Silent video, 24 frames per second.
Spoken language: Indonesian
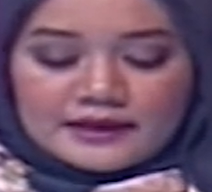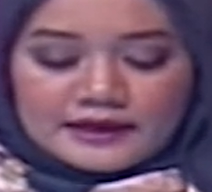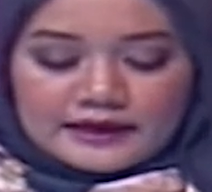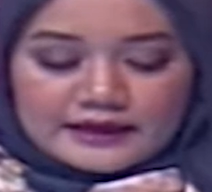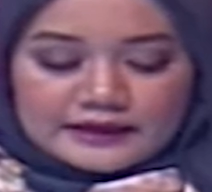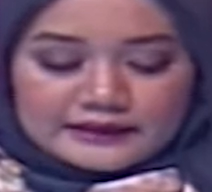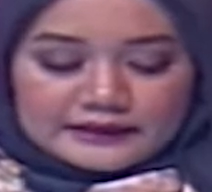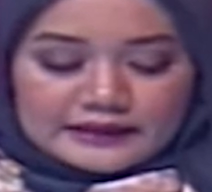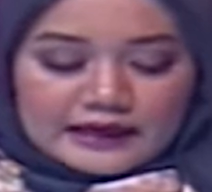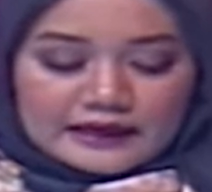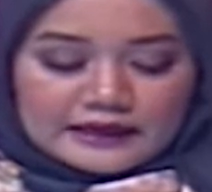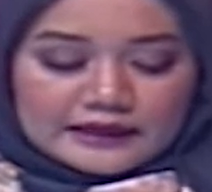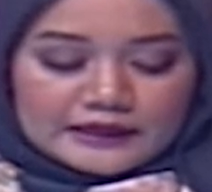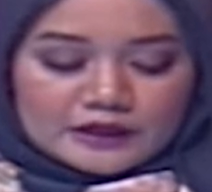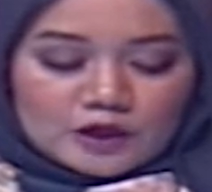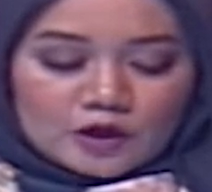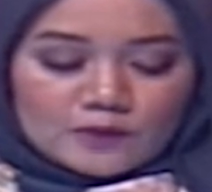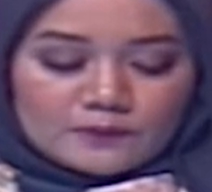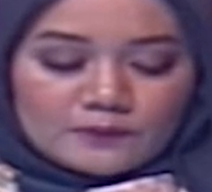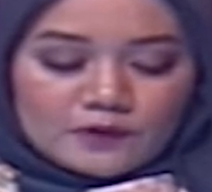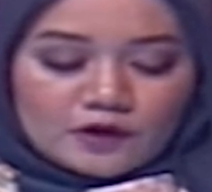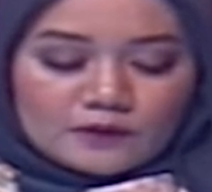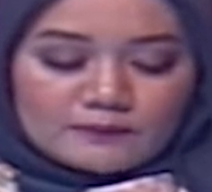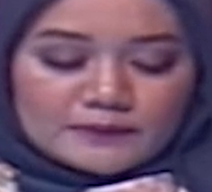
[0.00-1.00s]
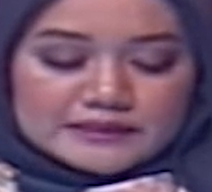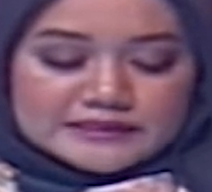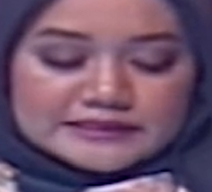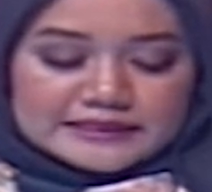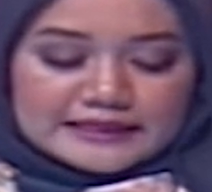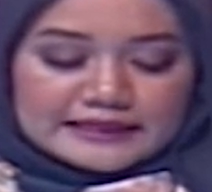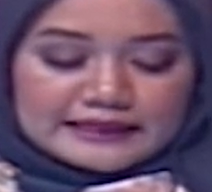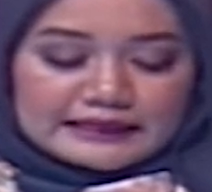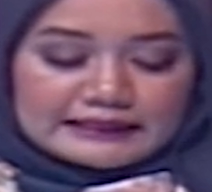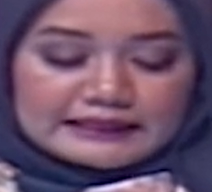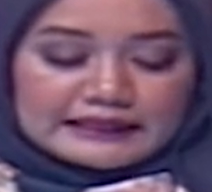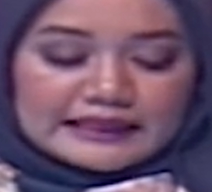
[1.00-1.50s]
Et ari kelompok
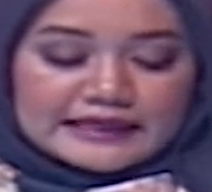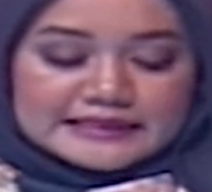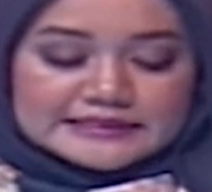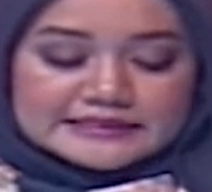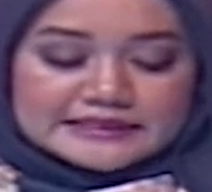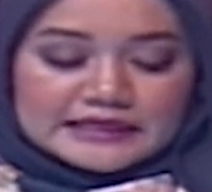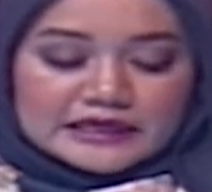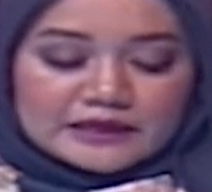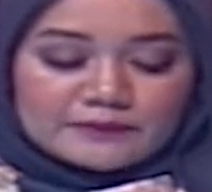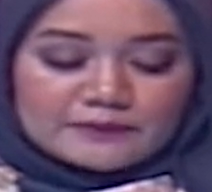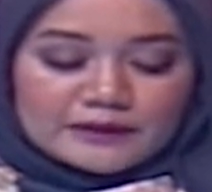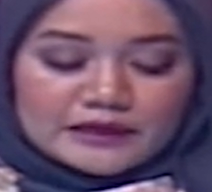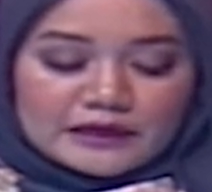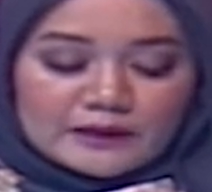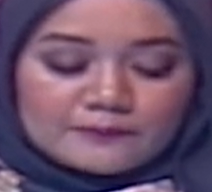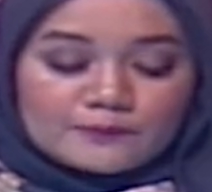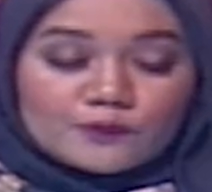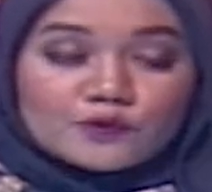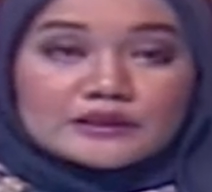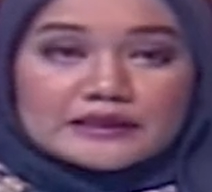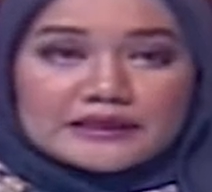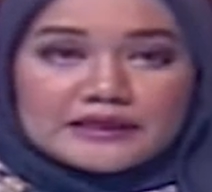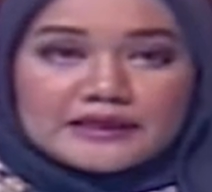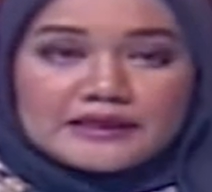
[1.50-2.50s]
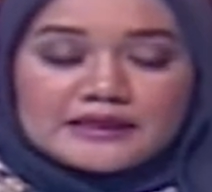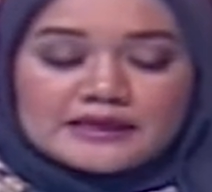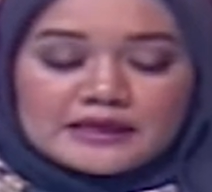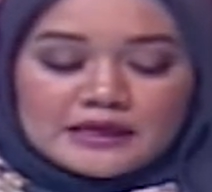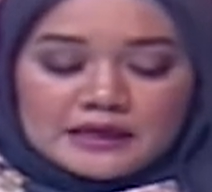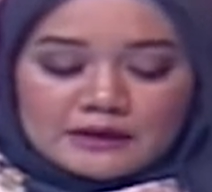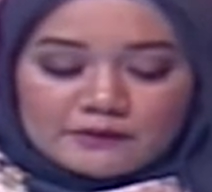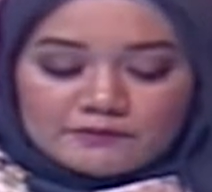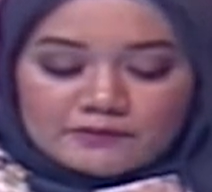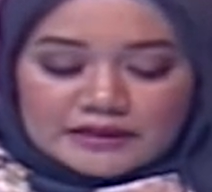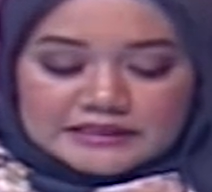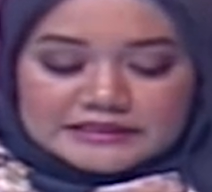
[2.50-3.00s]
masyarakat Laskar Merah Putih
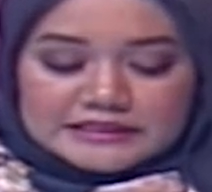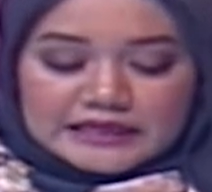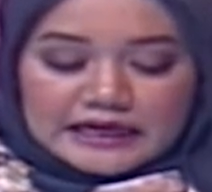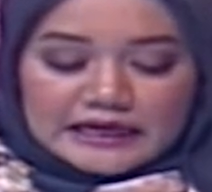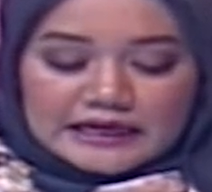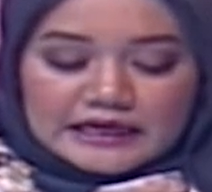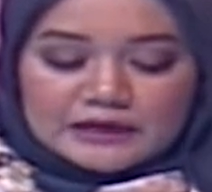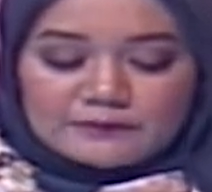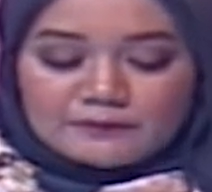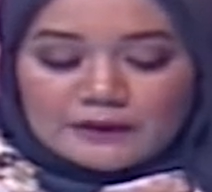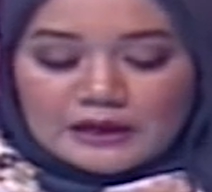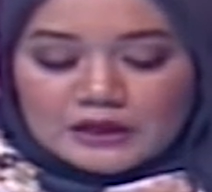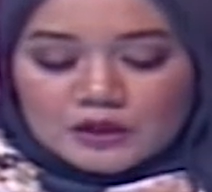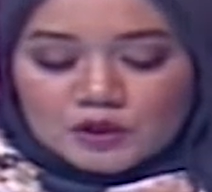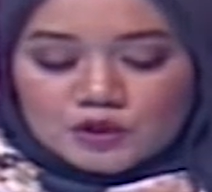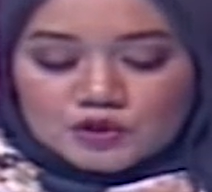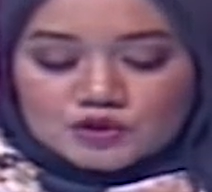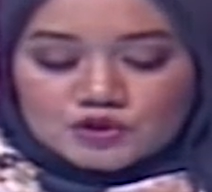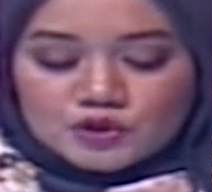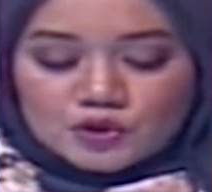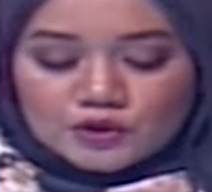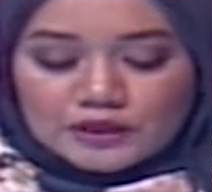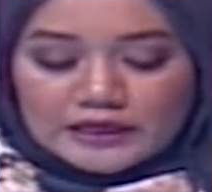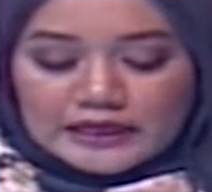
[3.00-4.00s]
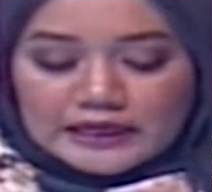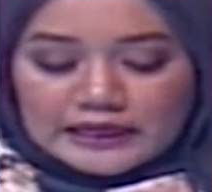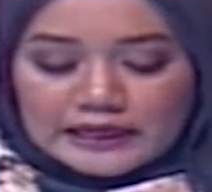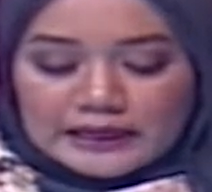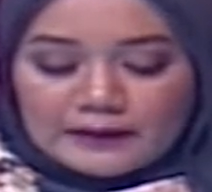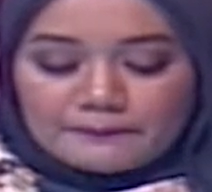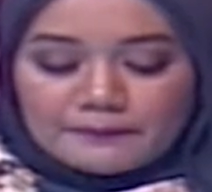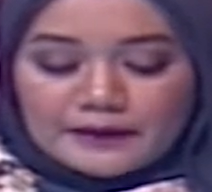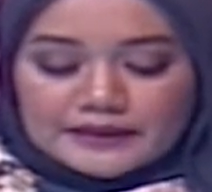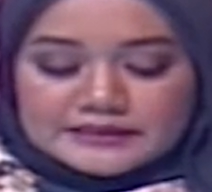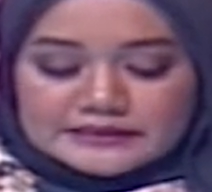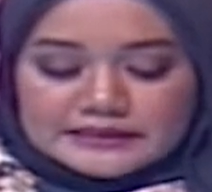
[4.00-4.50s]
masyarakat pangrojongna
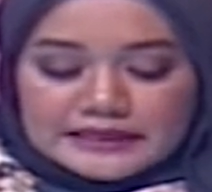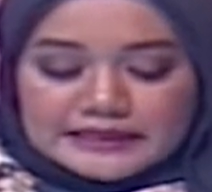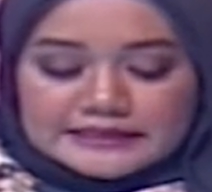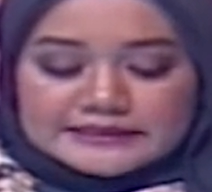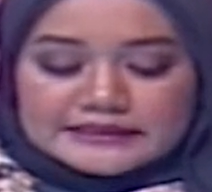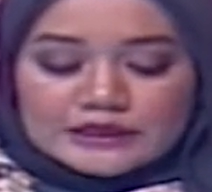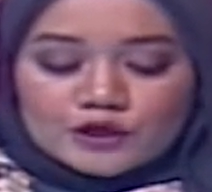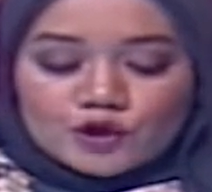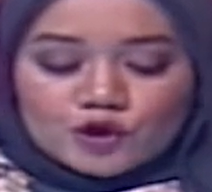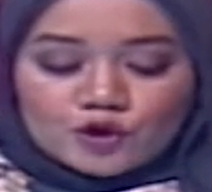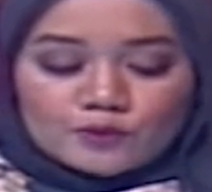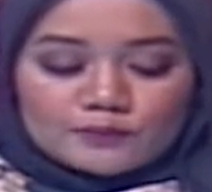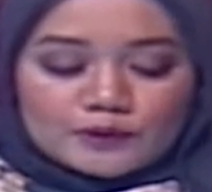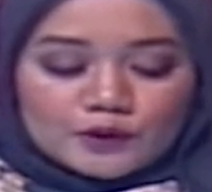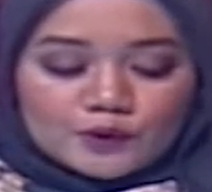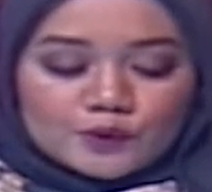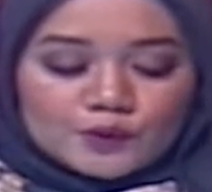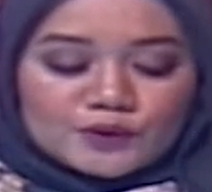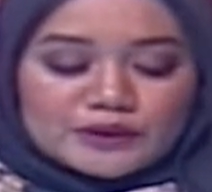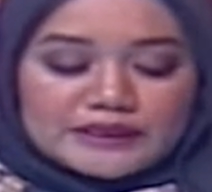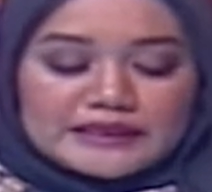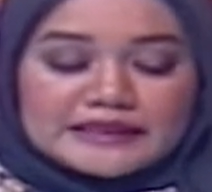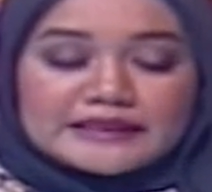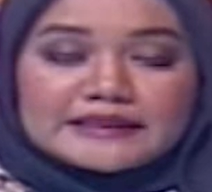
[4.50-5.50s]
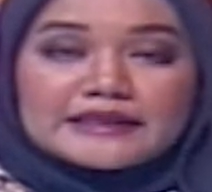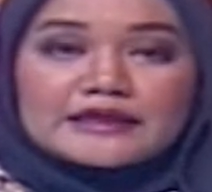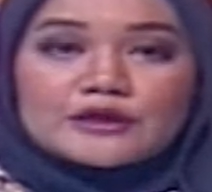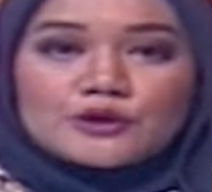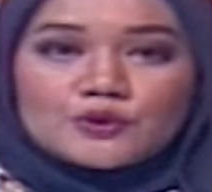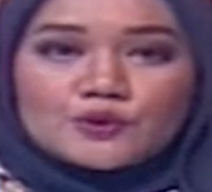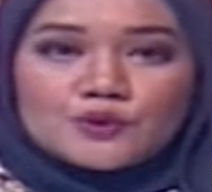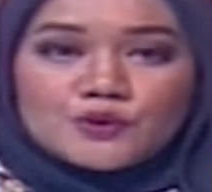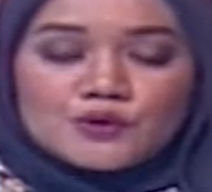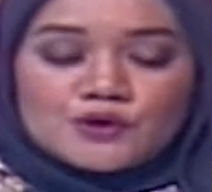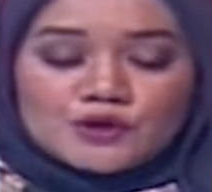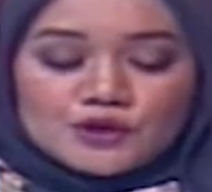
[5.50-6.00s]
ka pasangan calon nomor undi
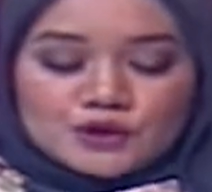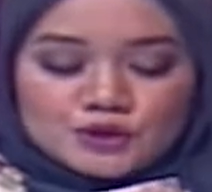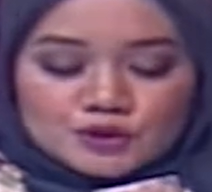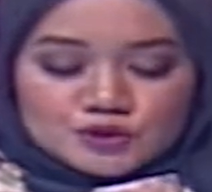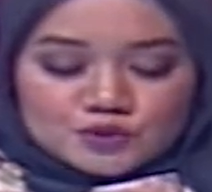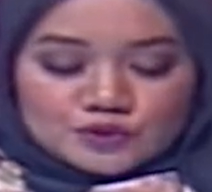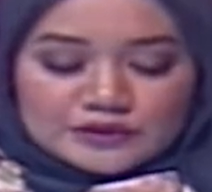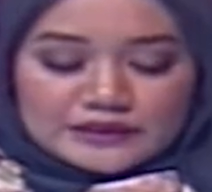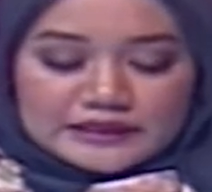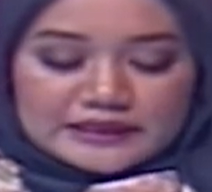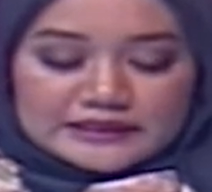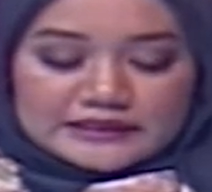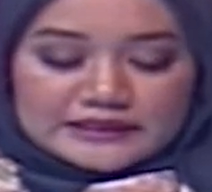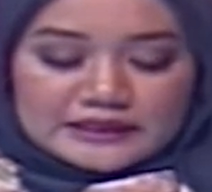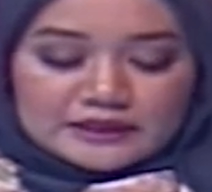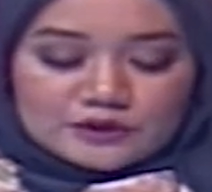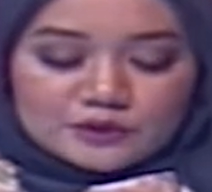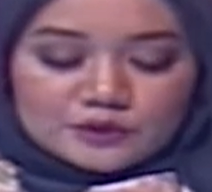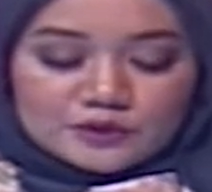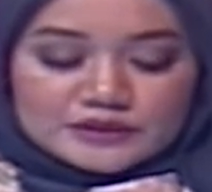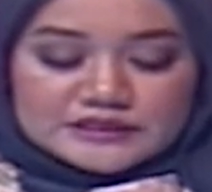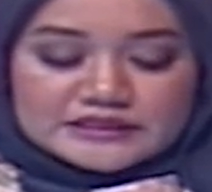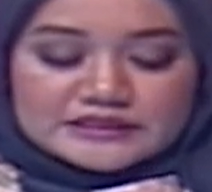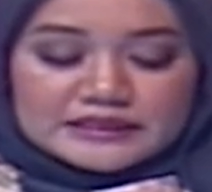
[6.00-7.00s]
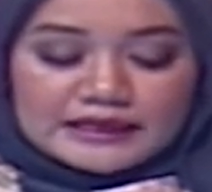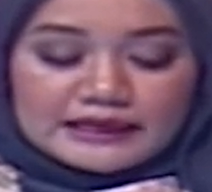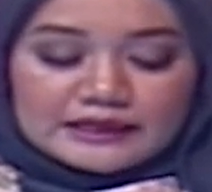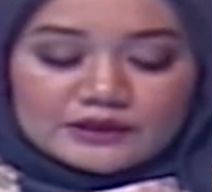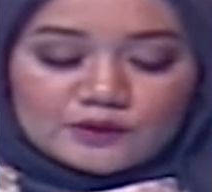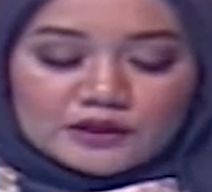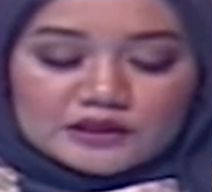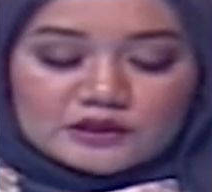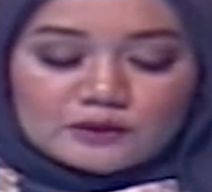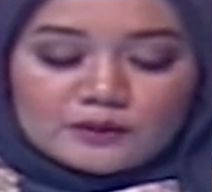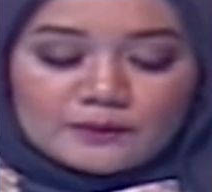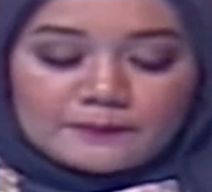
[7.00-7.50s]
tilu Sudrajat
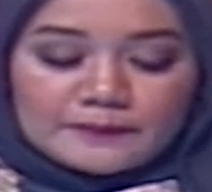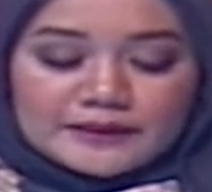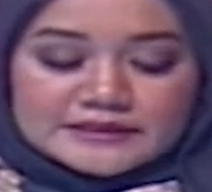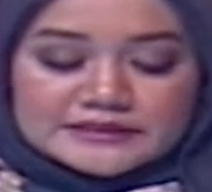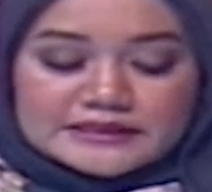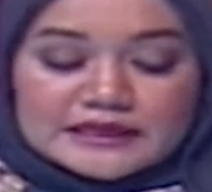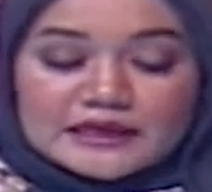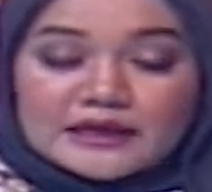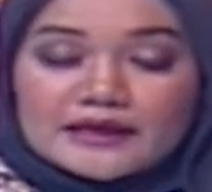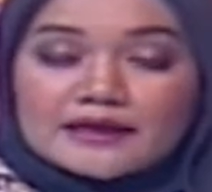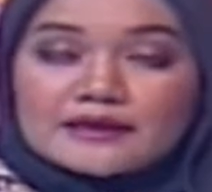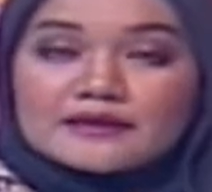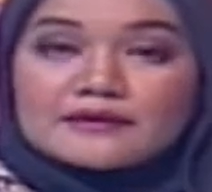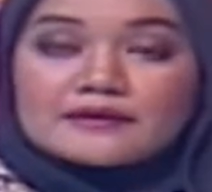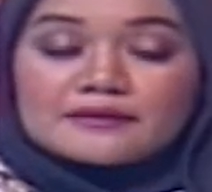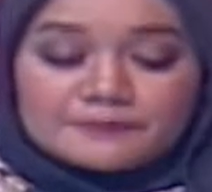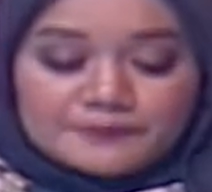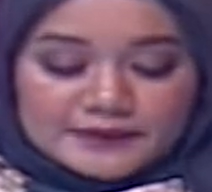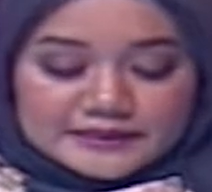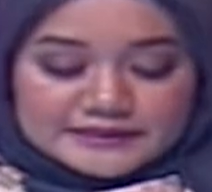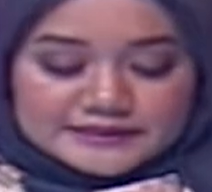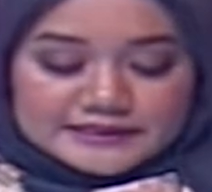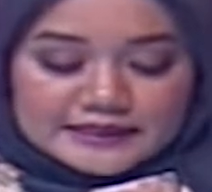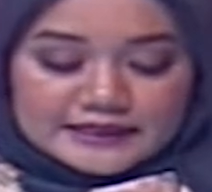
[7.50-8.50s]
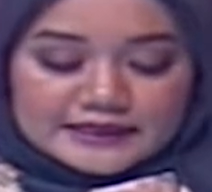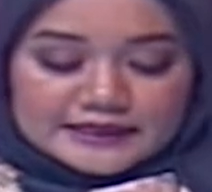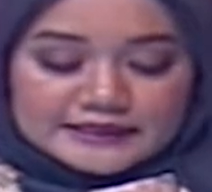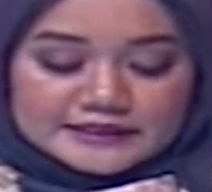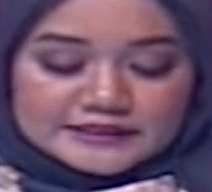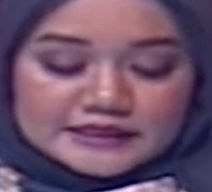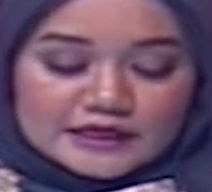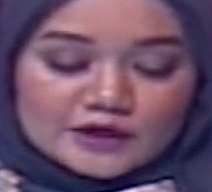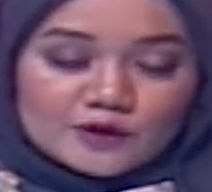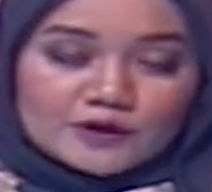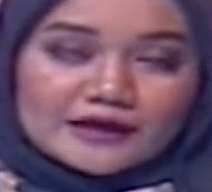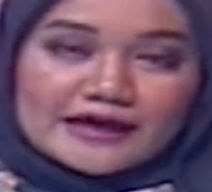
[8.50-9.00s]
Tursaiku atau pasangan, pasangan
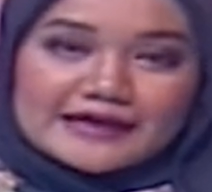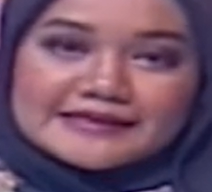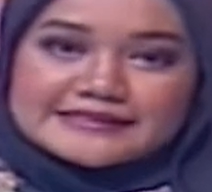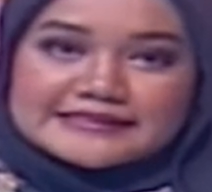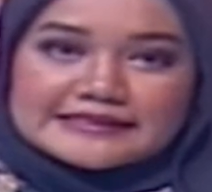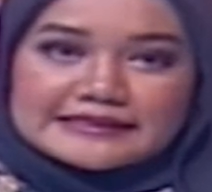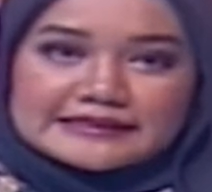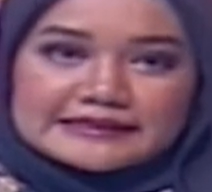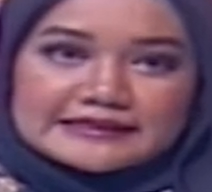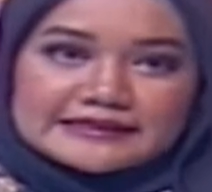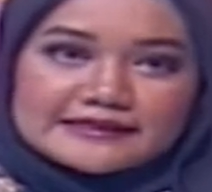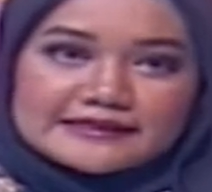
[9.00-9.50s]
calon asik.